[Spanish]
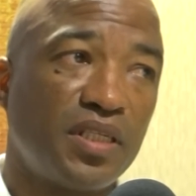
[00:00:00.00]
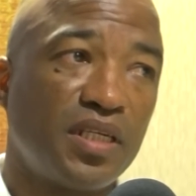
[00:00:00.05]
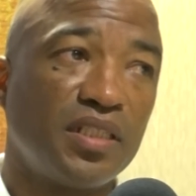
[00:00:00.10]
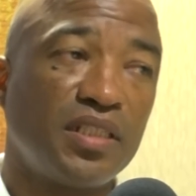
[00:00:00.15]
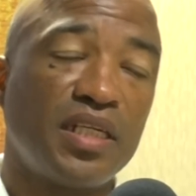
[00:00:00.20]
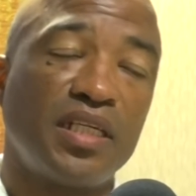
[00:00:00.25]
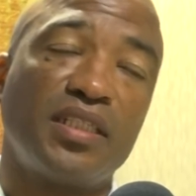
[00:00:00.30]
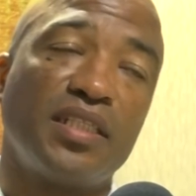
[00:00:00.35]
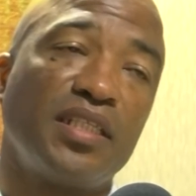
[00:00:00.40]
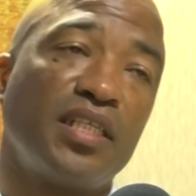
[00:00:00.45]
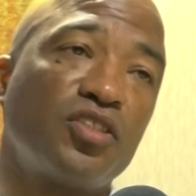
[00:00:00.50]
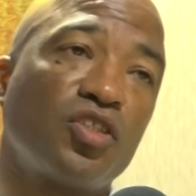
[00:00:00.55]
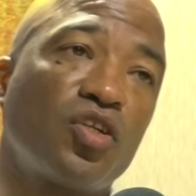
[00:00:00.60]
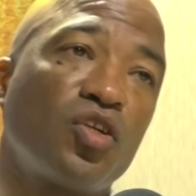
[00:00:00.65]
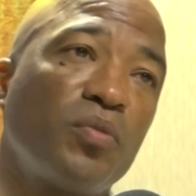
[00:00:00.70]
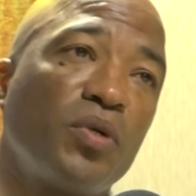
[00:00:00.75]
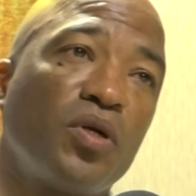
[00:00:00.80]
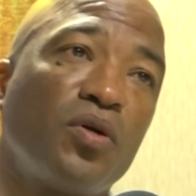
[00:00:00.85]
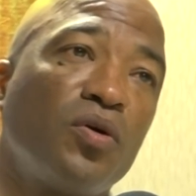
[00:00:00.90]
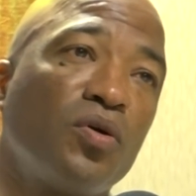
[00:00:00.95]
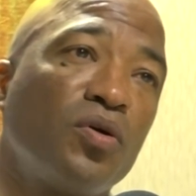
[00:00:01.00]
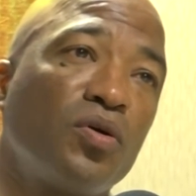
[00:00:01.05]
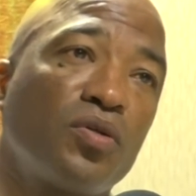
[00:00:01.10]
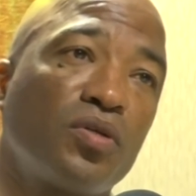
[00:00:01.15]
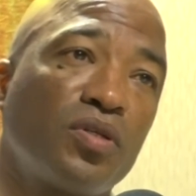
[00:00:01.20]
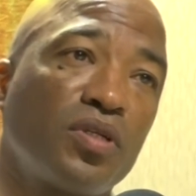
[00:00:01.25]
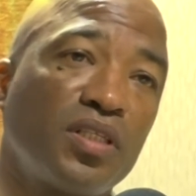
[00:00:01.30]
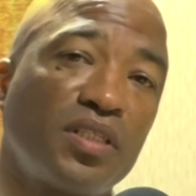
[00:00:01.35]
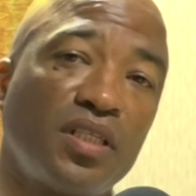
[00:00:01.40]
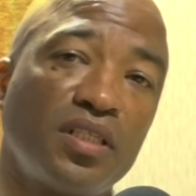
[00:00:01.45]
que traten de hacerlo
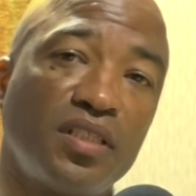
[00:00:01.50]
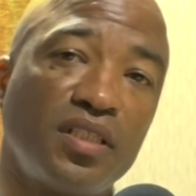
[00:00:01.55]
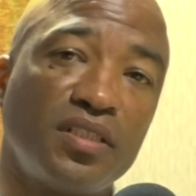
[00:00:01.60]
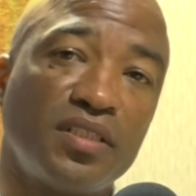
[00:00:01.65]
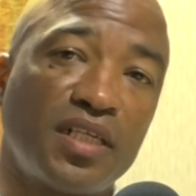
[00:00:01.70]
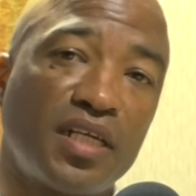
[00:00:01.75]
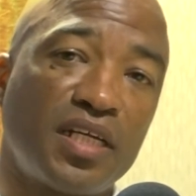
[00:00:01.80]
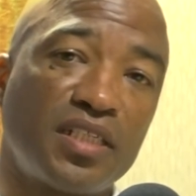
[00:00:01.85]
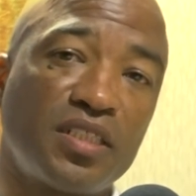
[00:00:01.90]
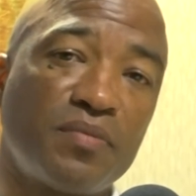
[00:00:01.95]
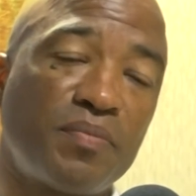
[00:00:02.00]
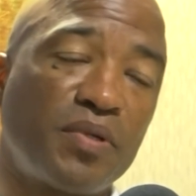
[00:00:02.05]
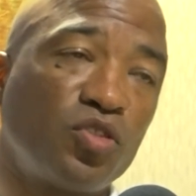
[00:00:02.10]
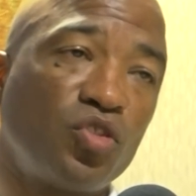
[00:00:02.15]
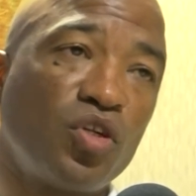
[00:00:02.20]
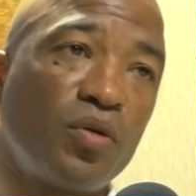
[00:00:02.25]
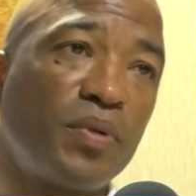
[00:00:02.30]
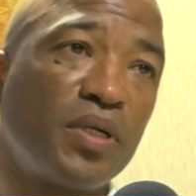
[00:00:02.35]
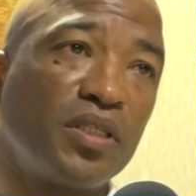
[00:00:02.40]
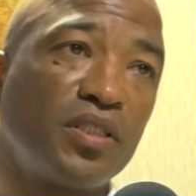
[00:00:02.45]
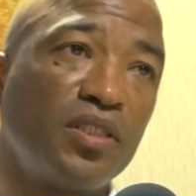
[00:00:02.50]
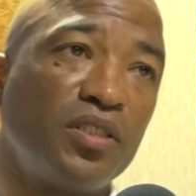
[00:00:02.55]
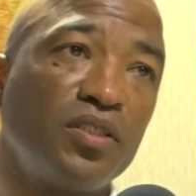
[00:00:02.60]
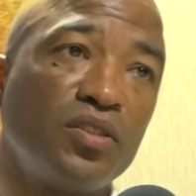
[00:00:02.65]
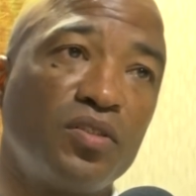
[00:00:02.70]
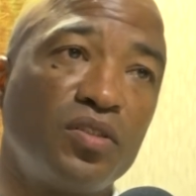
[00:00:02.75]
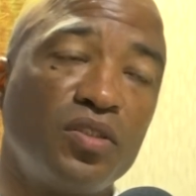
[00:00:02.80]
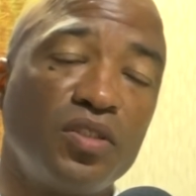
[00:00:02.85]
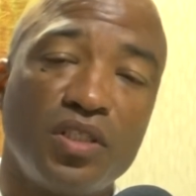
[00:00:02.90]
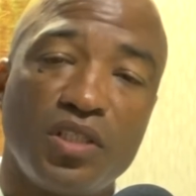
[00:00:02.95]
mejor, que traten de entregarse partido a
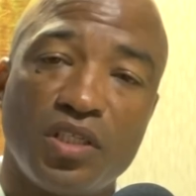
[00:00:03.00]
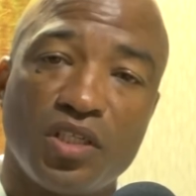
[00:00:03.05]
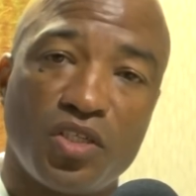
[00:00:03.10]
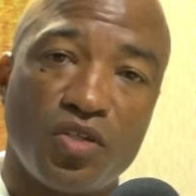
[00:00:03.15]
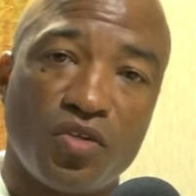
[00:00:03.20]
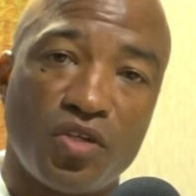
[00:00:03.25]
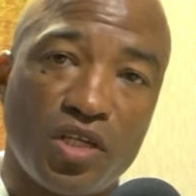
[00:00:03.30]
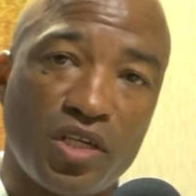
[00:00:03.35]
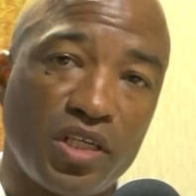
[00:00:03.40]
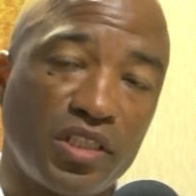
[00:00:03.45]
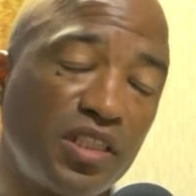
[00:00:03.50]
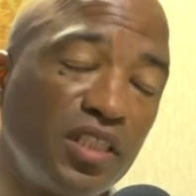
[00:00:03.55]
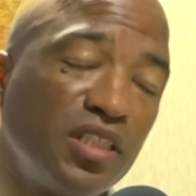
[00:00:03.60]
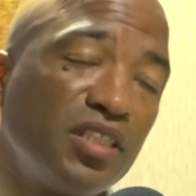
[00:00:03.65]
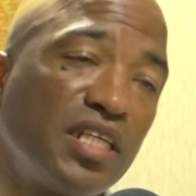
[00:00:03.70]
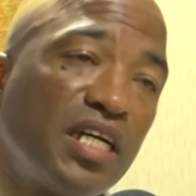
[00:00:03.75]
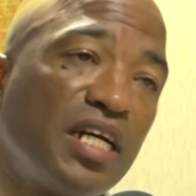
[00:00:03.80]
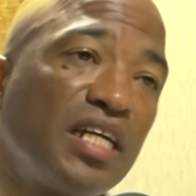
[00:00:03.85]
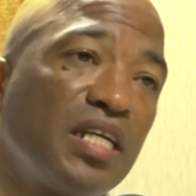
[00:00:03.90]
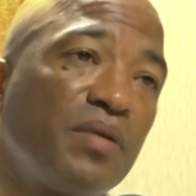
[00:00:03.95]
partido, que yo creo que este hinchada